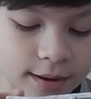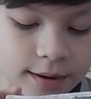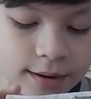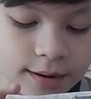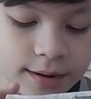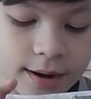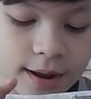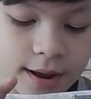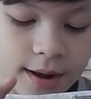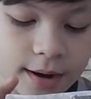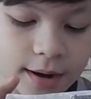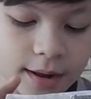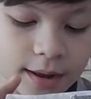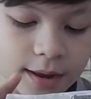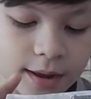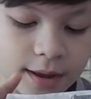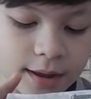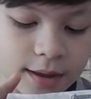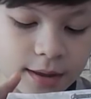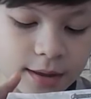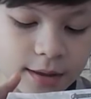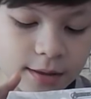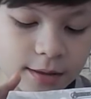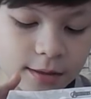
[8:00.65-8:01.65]

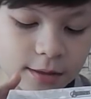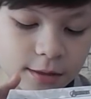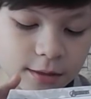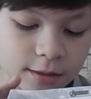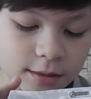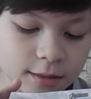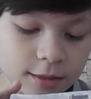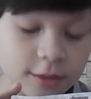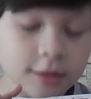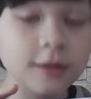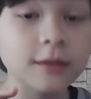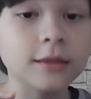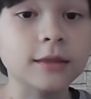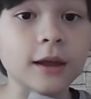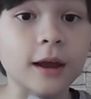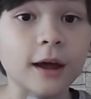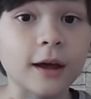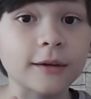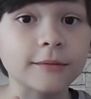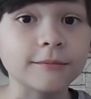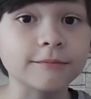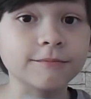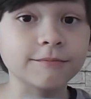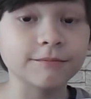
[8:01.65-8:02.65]
dari Citra
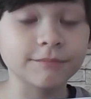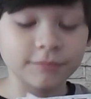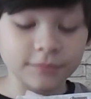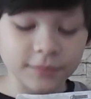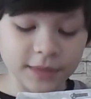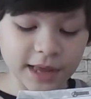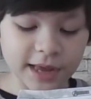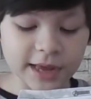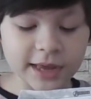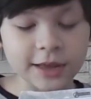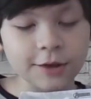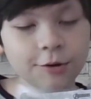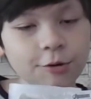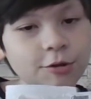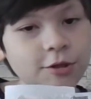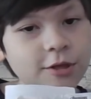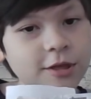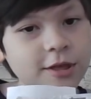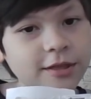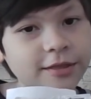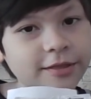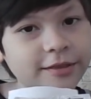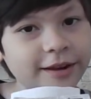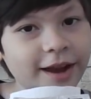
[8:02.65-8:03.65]
thank you
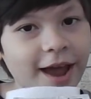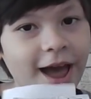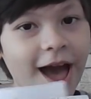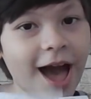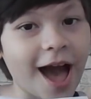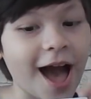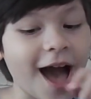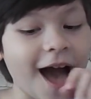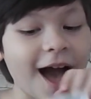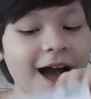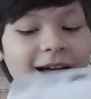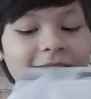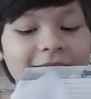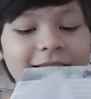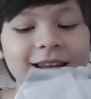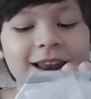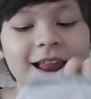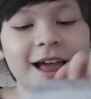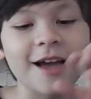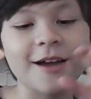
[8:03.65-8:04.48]
Citra I